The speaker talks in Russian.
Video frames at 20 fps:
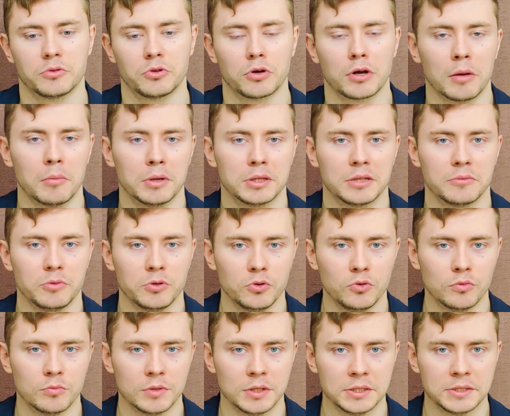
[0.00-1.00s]
а вы только об этом и
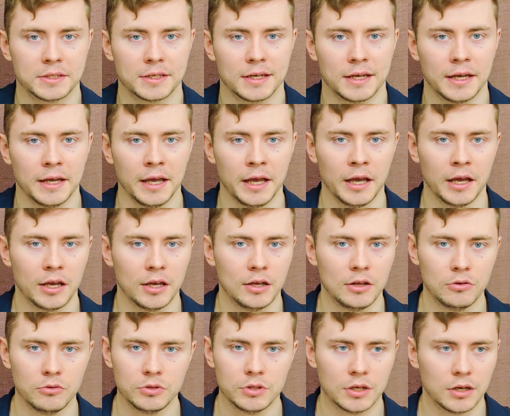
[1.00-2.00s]
думаете.
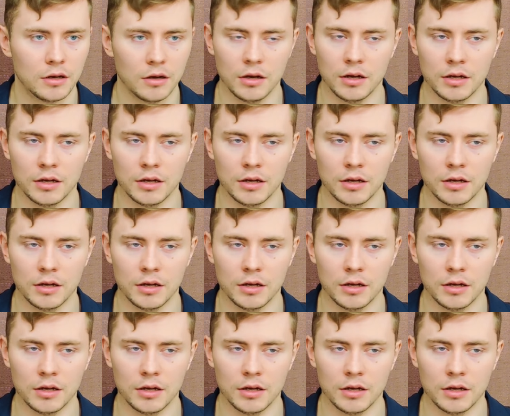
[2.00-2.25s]
И люди